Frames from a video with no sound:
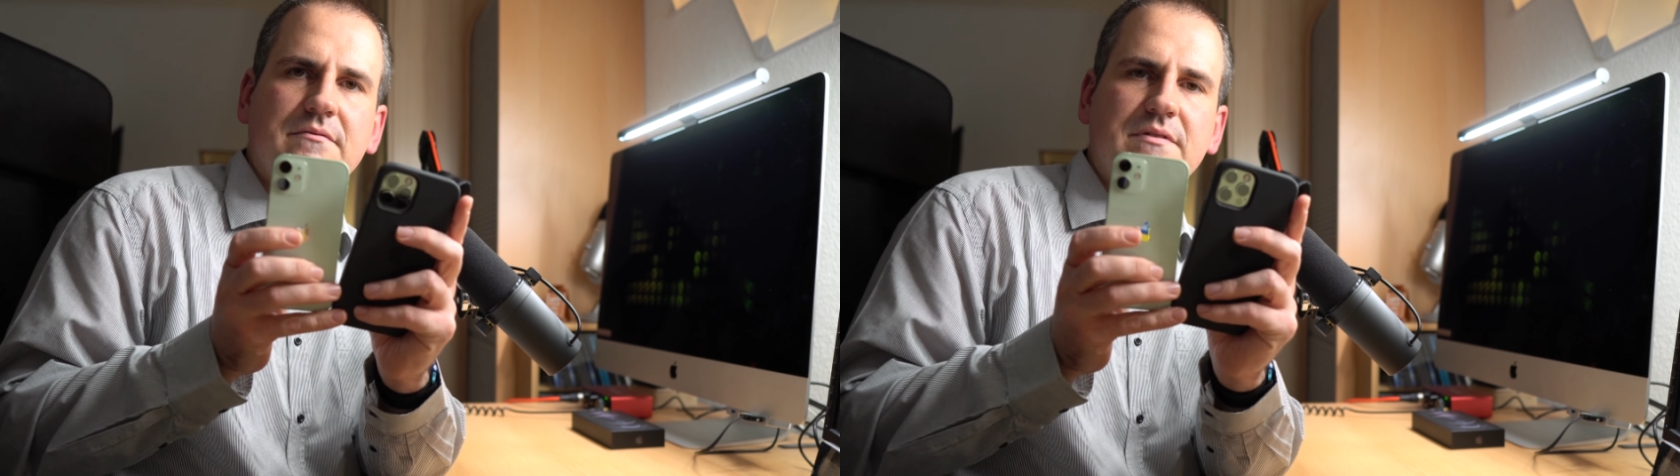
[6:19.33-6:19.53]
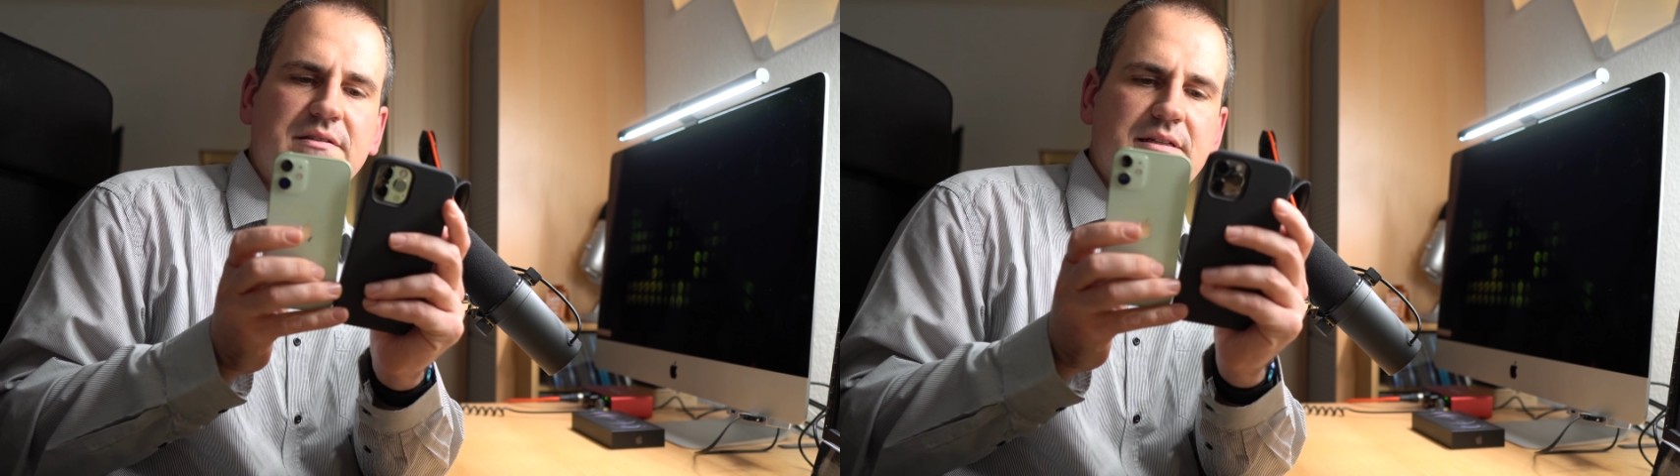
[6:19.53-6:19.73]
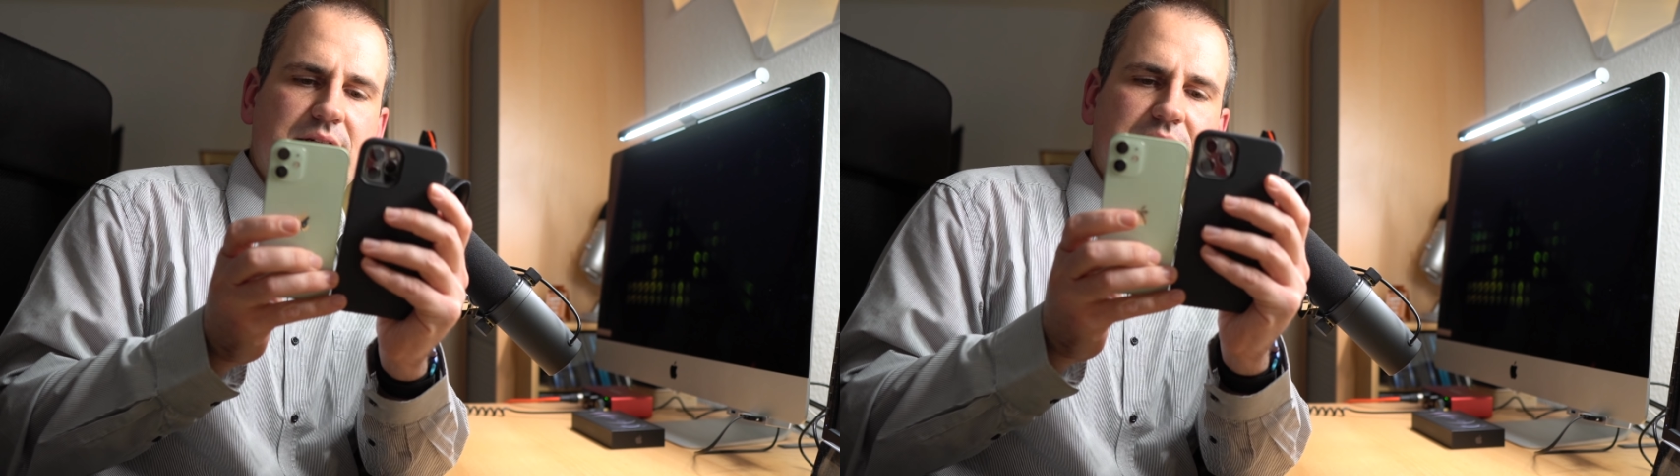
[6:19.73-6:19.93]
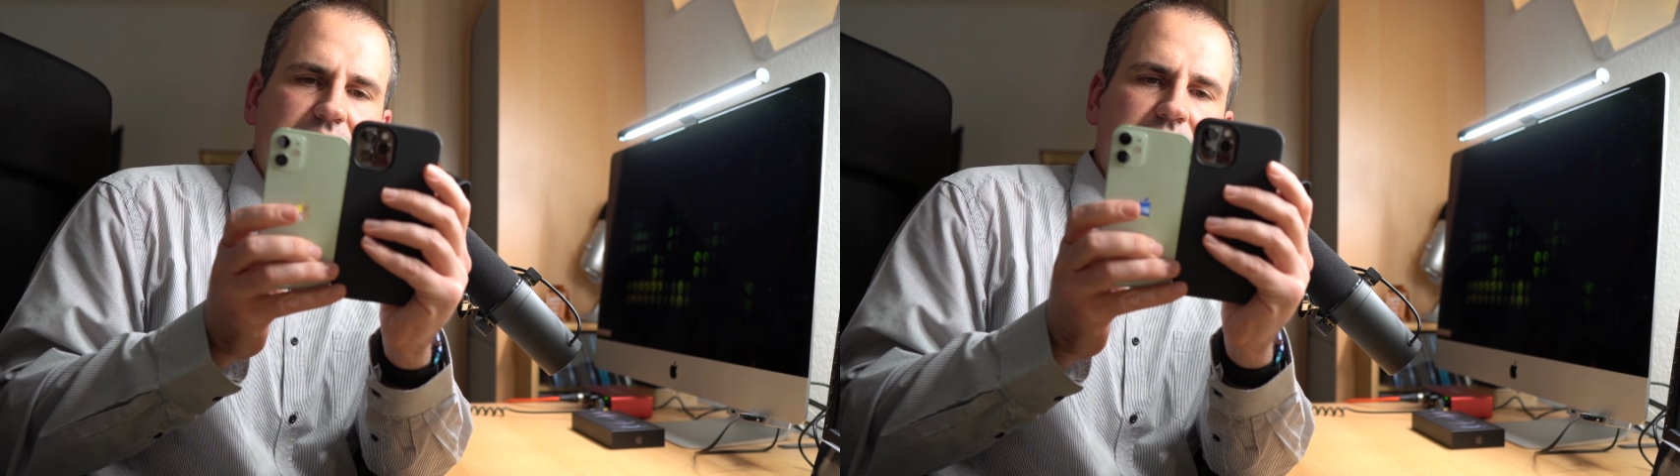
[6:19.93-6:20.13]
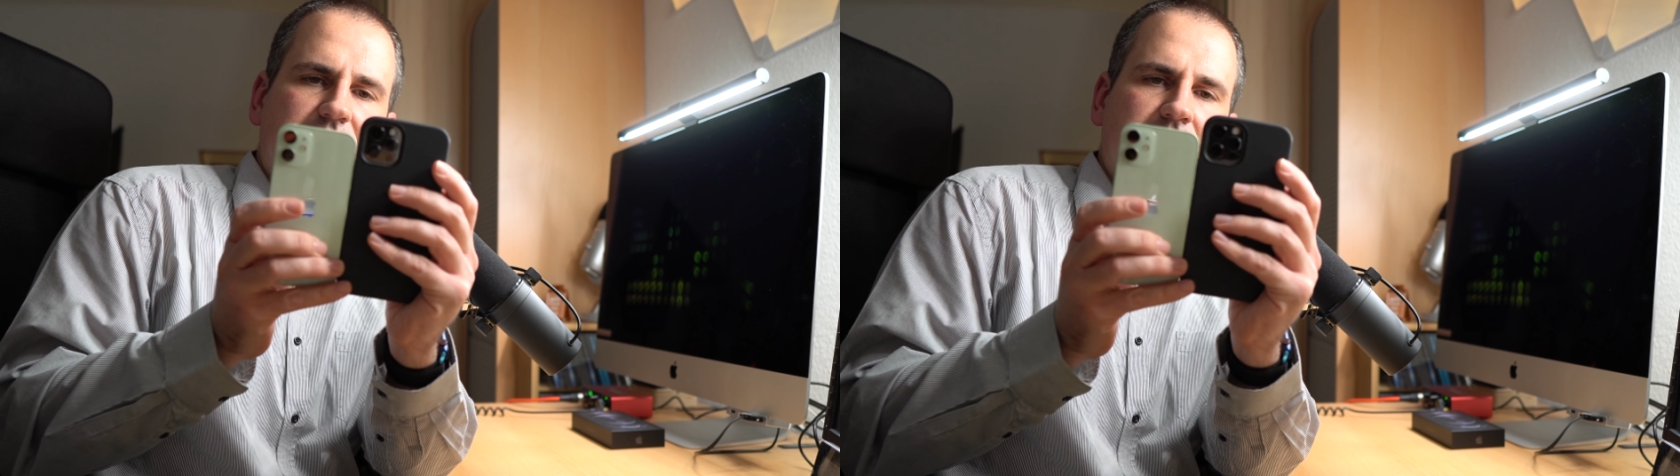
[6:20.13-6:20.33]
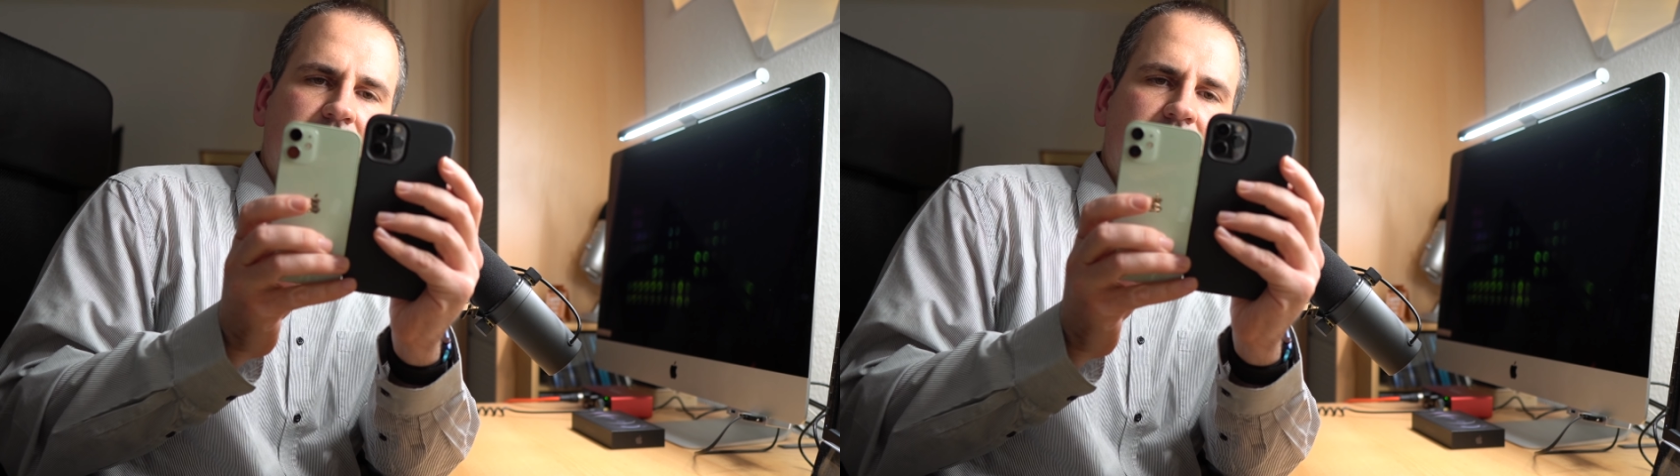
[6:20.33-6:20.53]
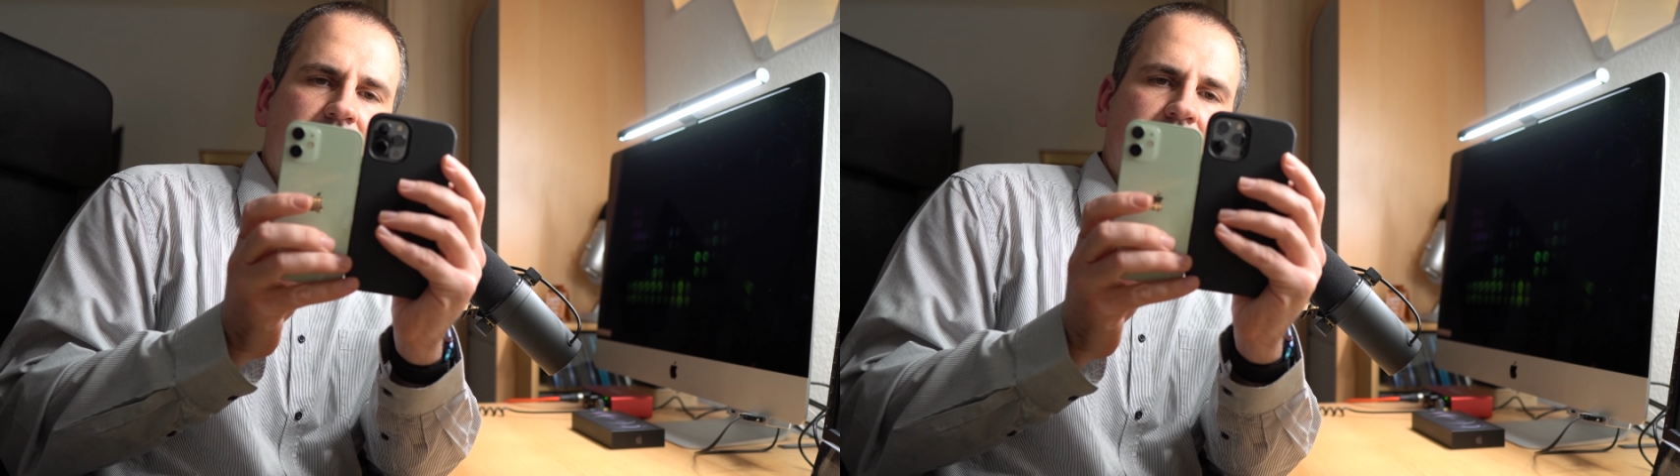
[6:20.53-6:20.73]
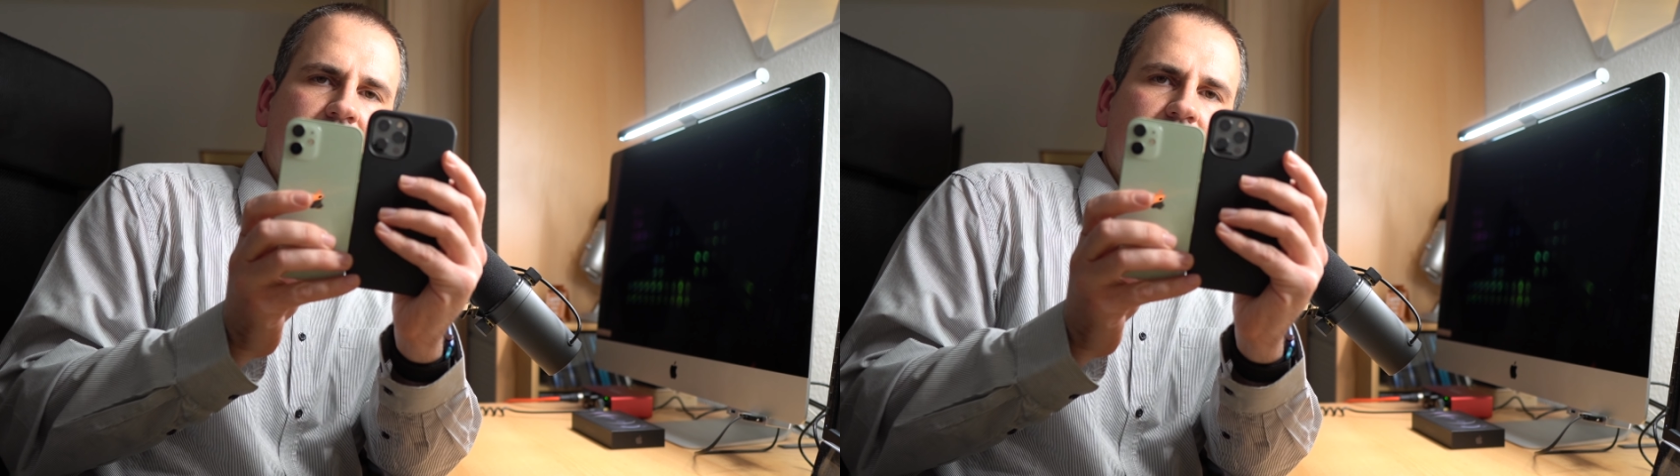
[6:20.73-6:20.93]
Wir sehen das hier
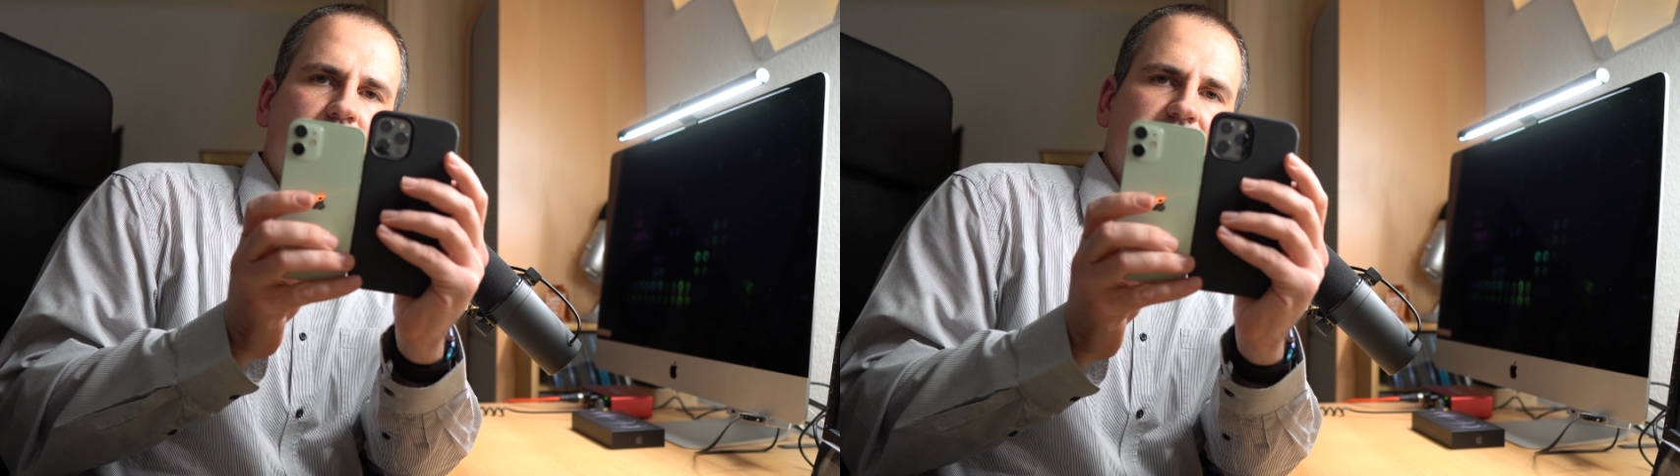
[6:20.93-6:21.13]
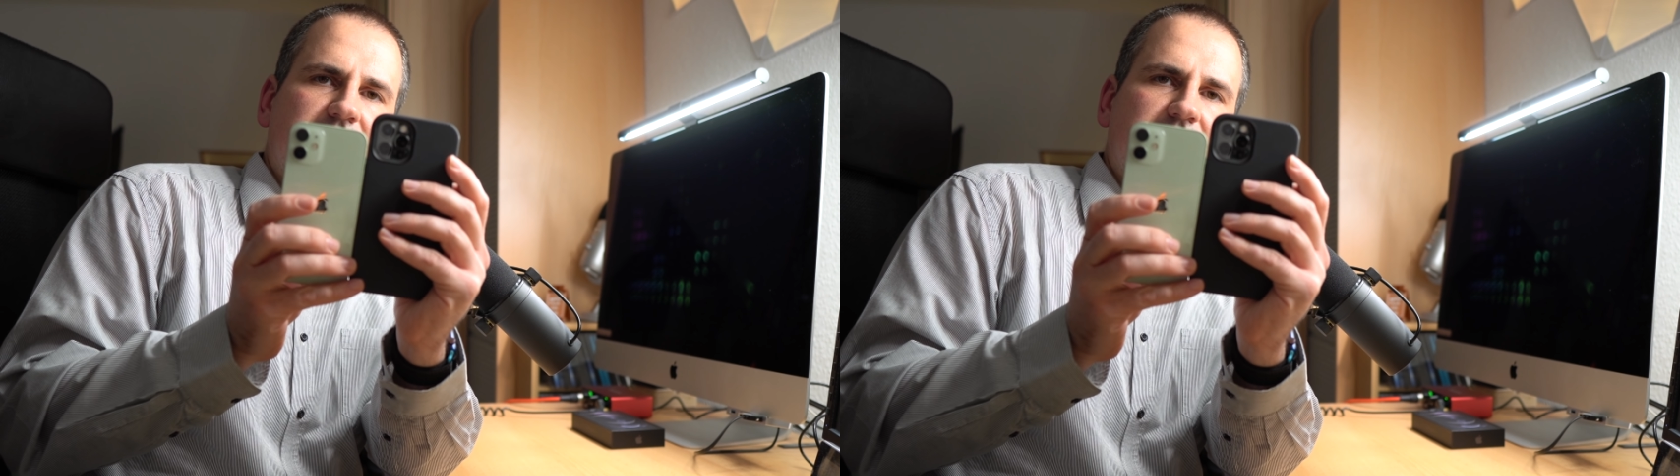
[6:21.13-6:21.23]
mit